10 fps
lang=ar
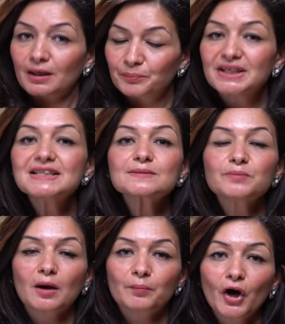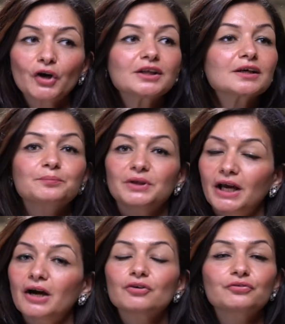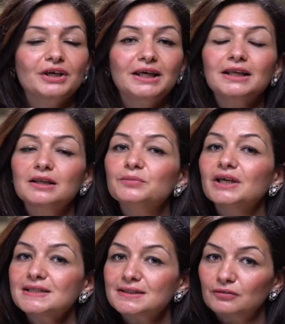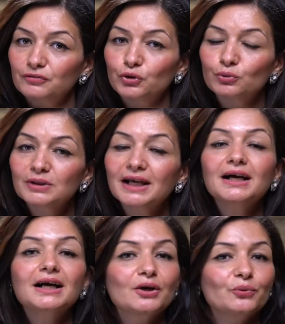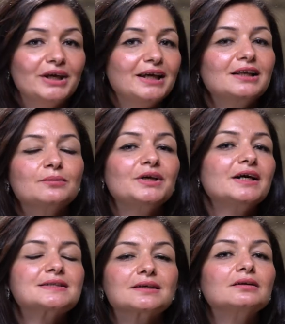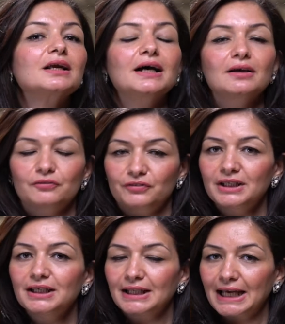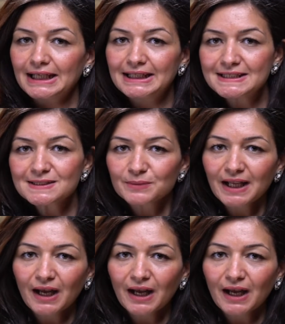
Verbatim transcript: بنسمع بعض بنعرف إيه اللي بيحصل في يومنا وإيه اللي بيحصل في الأحداث من